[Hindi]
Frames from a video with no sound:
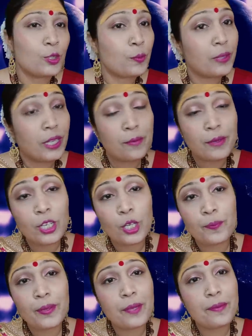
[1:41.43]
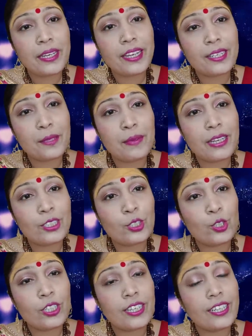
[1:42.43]
ये तो प्रेमी और प्रेमिका की बात
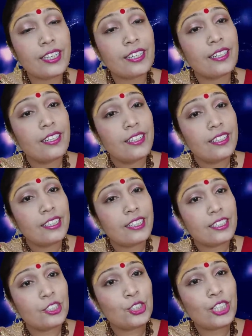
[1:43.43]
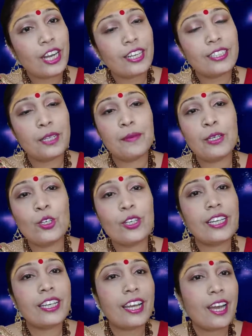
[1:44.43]
हो गई यदि शादी भी हो
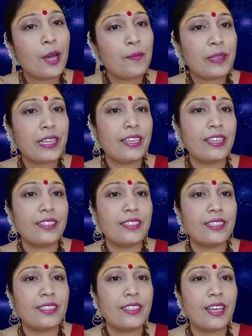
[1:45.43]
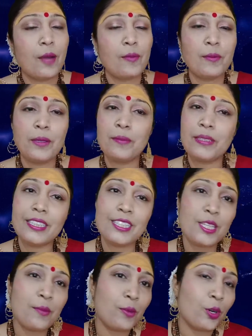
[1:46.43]
गई है आपकी आप अपने पति
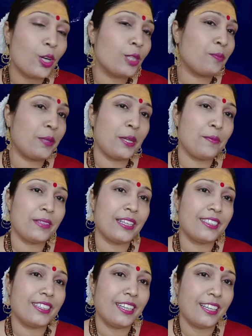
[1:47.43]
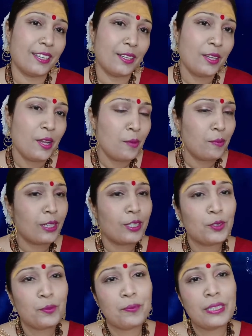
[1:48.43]
से बहुत प्रेम करते हैं
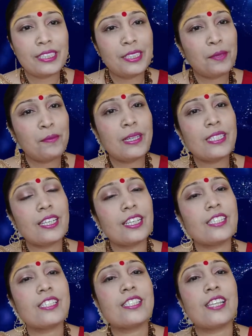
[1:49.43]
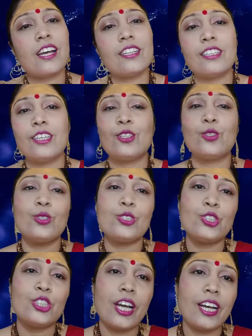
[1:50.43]
परंतु पति बस इस शादी को
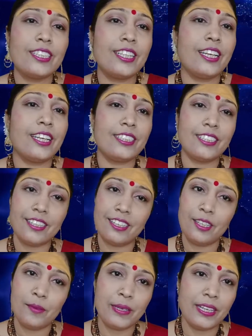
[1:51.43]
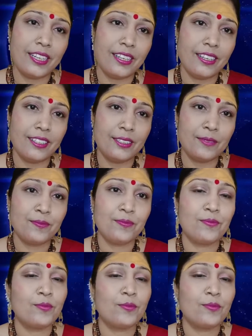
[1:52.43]
शादी की तरह निभा रहा है